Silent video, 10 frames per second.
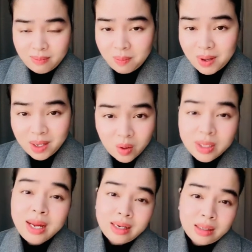mà mới nói
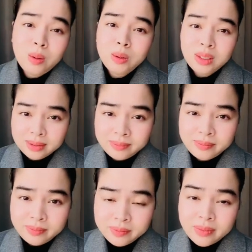thiệt luôn đó.
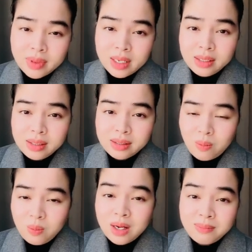
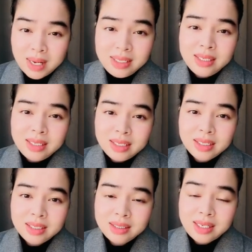sống ở mỹ
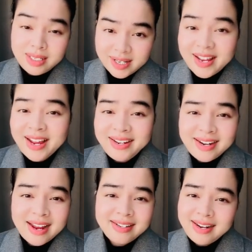thì sẽ thấy
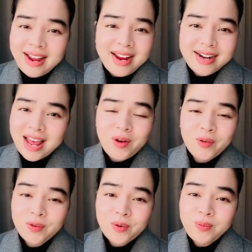ngành nghề nào
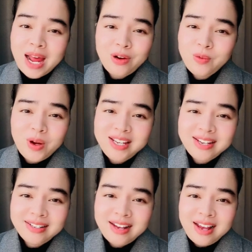cũng đáng quý
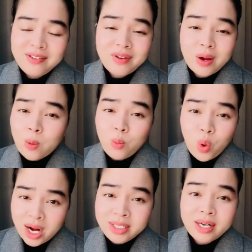hết và cũng
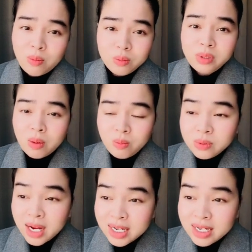quan trọng trong
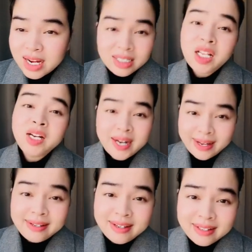cái hành tinh
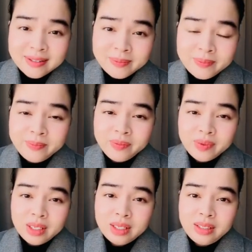này hết
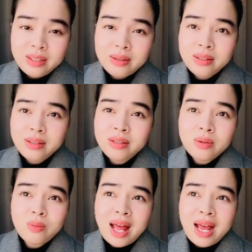
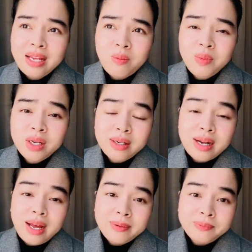chúng ta giống như
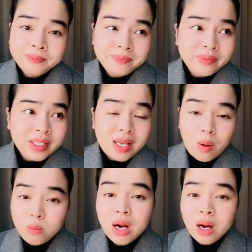là
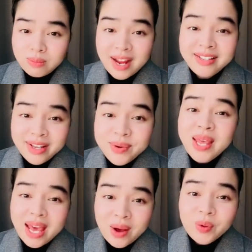sống mà không thể thiếu
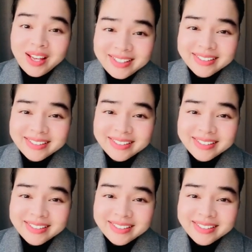nhau vậy